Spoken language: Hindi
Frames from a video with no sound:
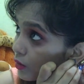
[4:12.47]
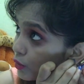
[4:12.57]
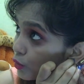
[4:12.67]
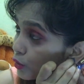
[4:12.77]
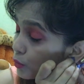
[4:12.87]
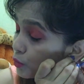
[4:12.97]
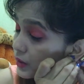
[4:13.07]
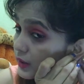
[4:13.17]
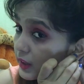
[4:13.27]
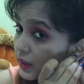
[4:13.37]
क्योंकि
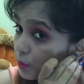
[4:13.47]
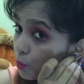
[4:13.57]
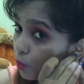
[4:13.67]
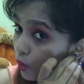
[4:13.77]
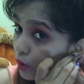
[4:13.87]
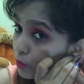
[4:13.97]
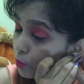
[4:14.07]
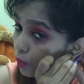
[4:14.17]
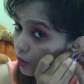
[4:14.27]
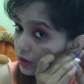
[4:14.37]
मुझे ये रिंग बहुत
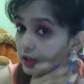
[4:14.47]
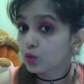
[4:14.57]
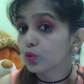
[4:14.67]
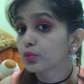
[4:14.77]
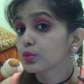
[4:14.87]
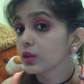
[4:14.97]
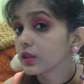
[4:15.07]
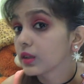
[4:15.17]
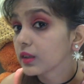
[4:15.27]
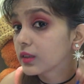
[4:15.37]
बहुत ही खूबसूरत
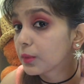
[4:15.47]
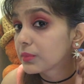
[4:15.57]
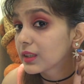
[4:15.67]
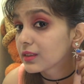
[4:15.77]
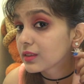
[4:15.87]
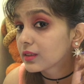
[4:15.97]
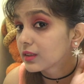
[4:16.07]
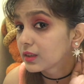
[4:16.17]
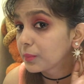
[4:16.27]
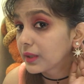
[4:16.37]
लगा था आप देख सकते हो
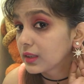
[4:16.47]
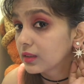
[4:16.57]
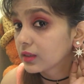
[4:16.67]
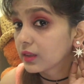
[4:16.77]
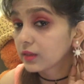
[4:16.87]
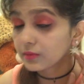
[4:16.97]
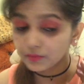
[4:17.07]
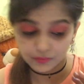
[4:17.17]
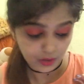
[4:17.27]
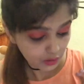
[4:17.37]
कितना प्यारा लग रहा है
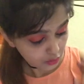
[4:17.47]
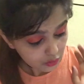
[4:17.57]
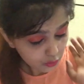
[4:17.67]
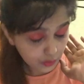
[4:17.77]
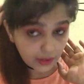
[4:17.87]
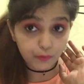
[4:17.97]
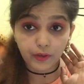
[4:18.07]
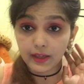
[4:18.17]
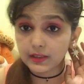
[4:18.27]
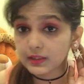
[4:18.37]
यू कैन
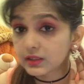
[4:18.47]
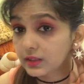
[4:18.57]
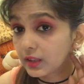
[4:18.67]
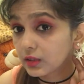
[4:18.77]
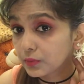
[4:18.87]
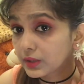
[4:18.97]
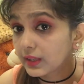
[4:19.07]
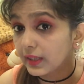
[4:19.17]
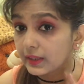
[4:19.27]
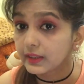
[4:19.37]
वेयर दिस ईयर विथ
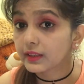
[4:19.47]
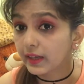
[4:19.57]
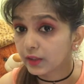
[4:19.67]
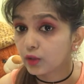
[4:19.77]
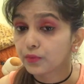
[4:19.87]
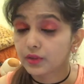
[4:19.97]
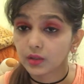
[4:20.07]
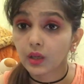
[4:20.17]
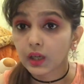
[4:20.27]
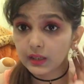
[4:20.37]
एनी काइंड ऑफ
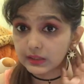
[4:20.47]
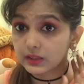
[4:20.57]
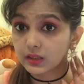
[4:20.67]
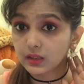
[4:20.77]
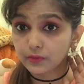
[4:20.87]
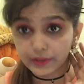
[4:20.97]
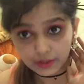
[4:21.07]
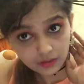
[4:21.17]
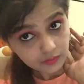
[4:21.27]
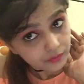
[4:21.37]
इथिनिक वेयर